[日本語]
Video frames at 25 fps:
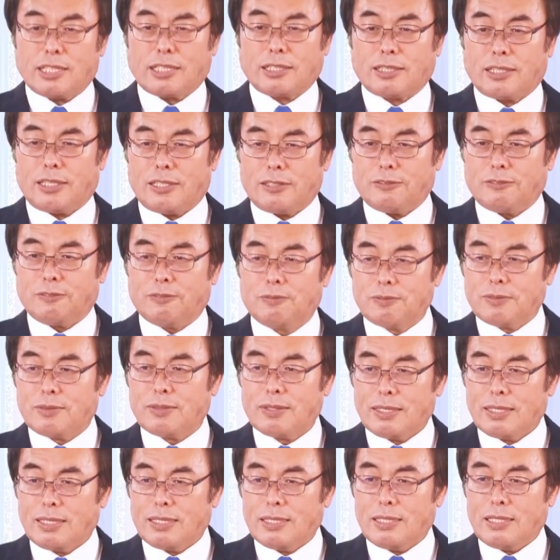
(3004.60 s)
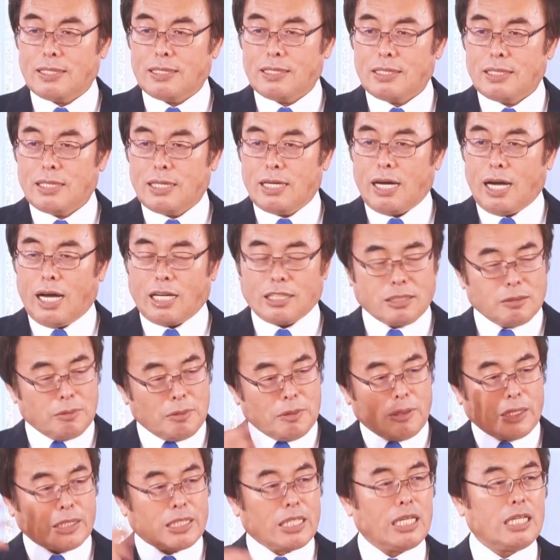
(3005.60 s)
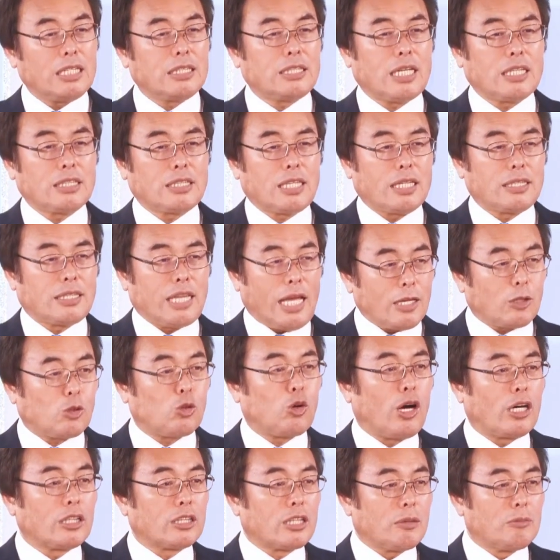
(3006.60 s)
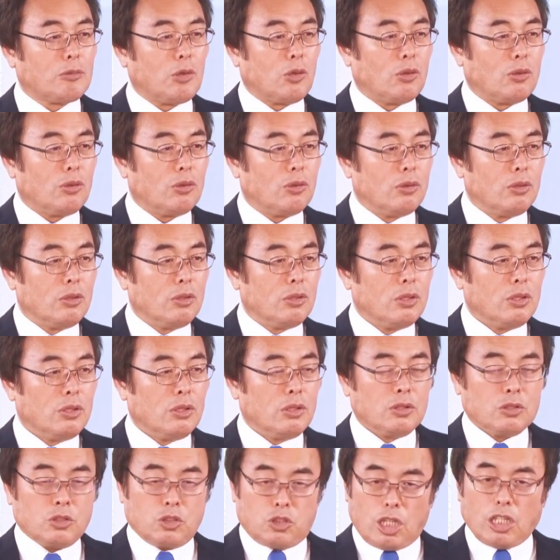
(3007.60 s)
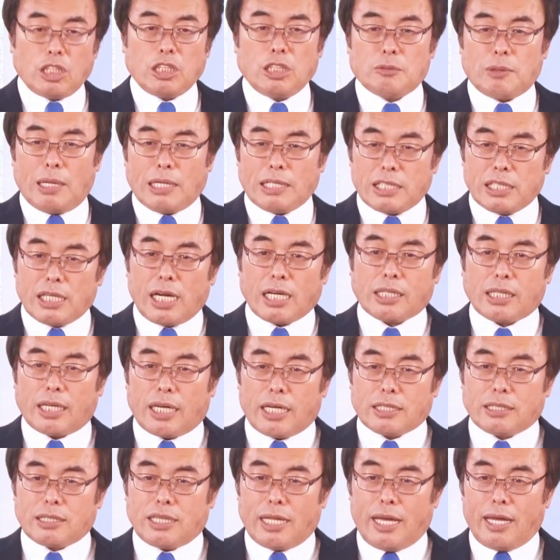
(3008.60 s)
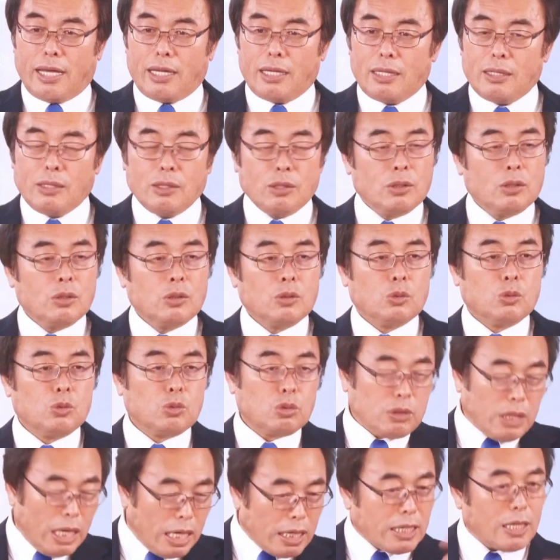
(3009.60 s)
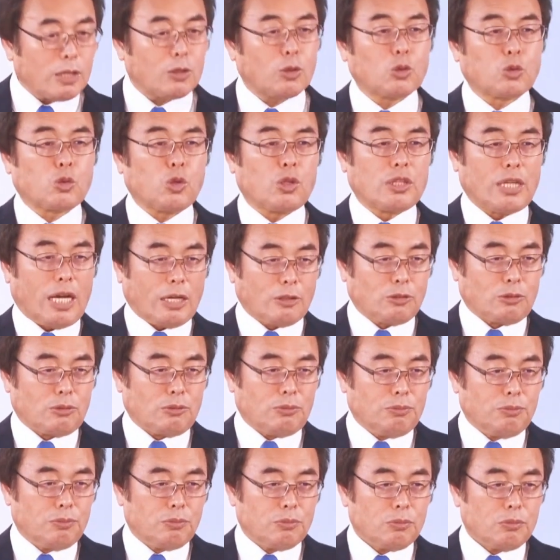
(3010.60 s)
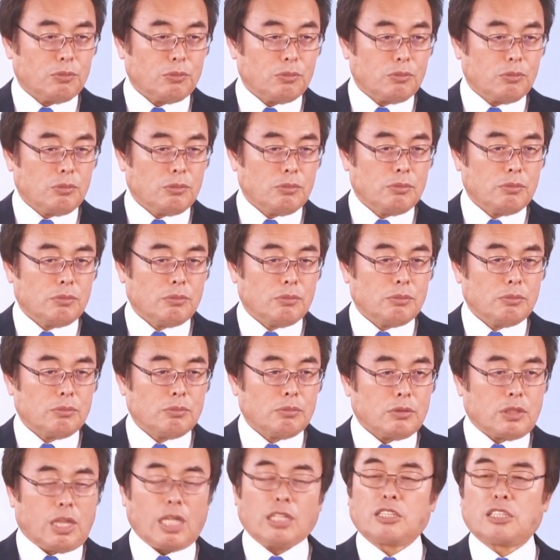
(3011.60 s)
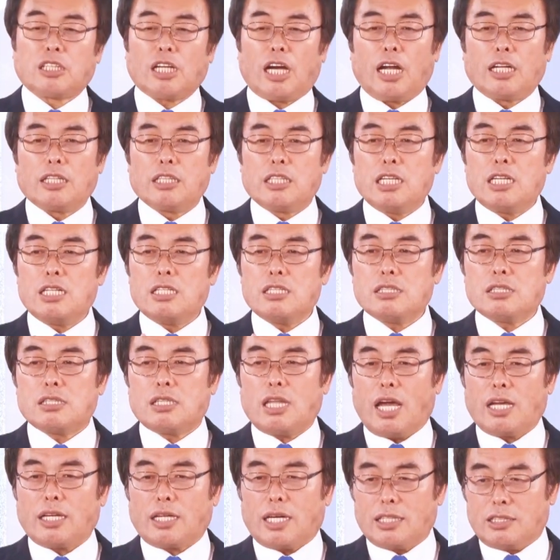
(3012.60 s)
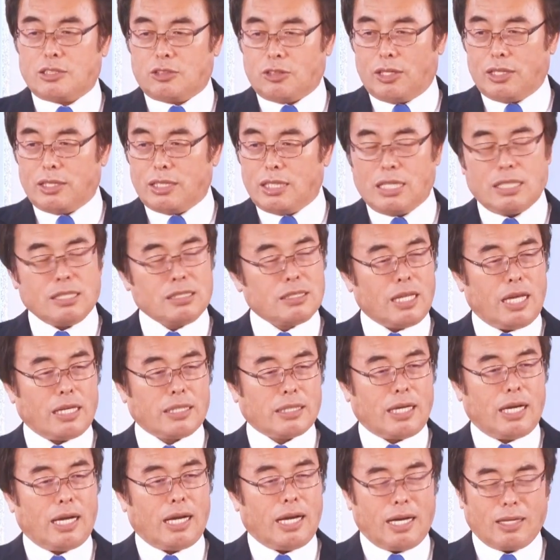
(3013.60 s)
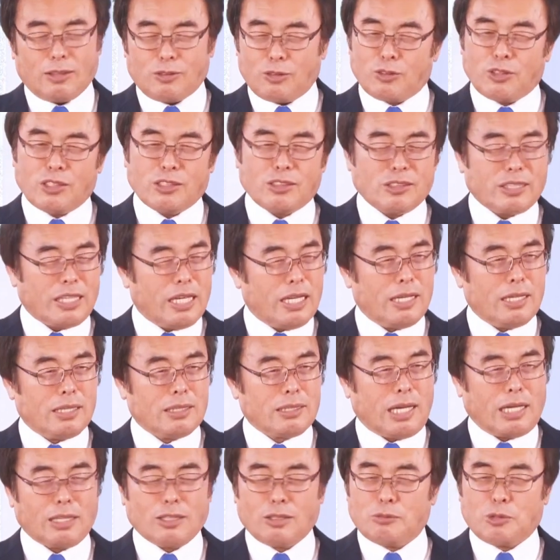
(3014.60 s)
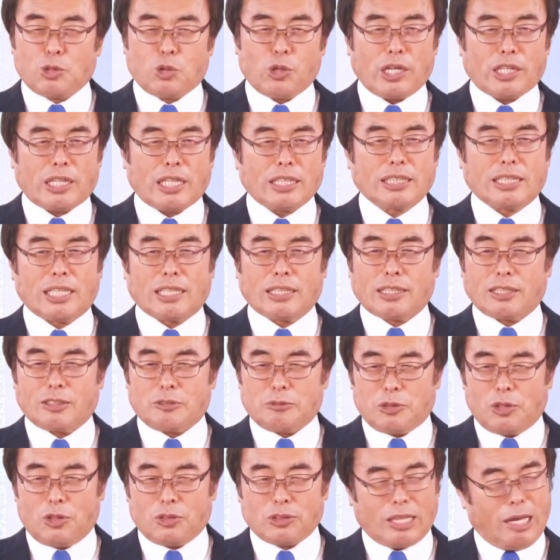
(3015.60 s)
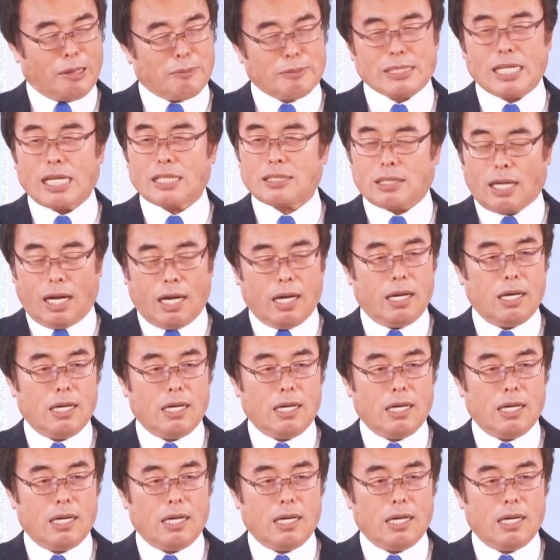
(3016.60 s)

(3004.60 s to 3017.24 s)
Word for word: からよ初めは聞いていて抵抗があってもついには開かれて受け入れることになるですから忍耐が必要な忍耐があこの人ね何度も声かけたけどもダメだった